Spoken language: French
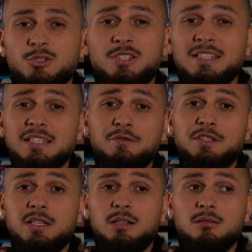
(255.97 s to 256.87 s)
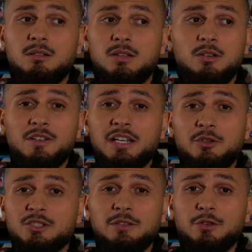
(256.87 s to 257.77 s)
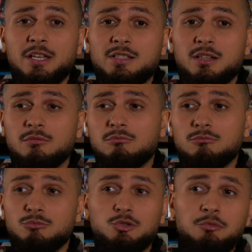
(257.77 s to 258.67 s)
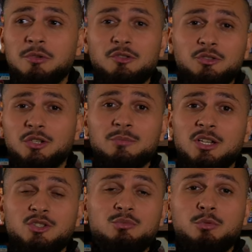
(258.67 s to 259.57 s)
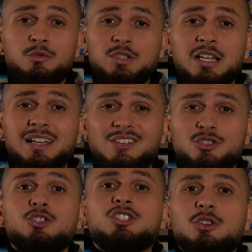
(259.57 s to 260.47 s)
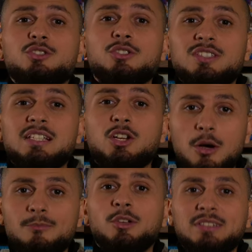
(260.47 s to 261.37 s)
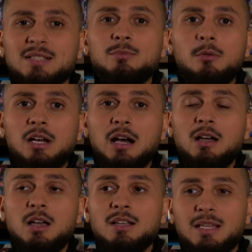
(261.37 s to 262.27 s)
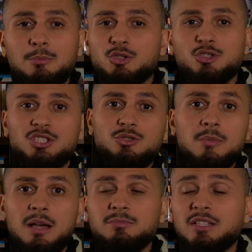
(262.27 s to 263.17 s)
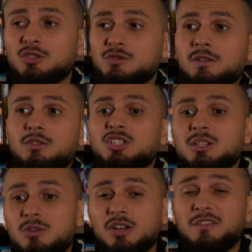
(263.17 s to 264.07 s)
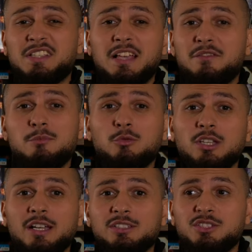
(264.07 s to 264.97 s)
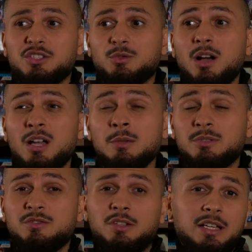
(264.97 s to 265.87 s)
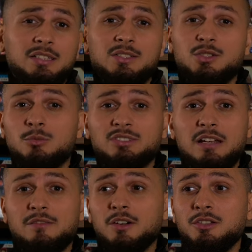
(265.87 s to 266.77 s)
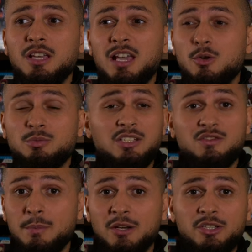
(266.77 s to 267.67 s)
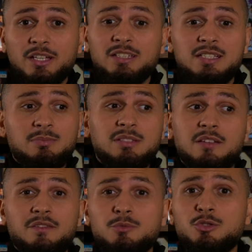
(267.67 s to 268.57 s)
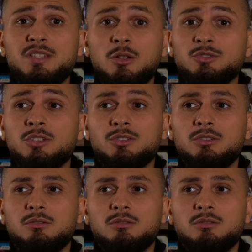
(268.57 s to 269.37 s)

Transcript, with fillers: Je sais c'est difficile, et en vrai les notes ça veut rien dire je mets une note comme ça juste pour vous dire ce que j'ai ressenti comme note à ce moment-là. Ça peut changer demain, peut-être que je vais le voir chez moi et en fait c'est un film qu'on doit regarder chez soi, peut-être que je vais le regarder sur mon téléphone, ou peut-être je vais pas le regarder, c'est peut-être un film juste à entendre.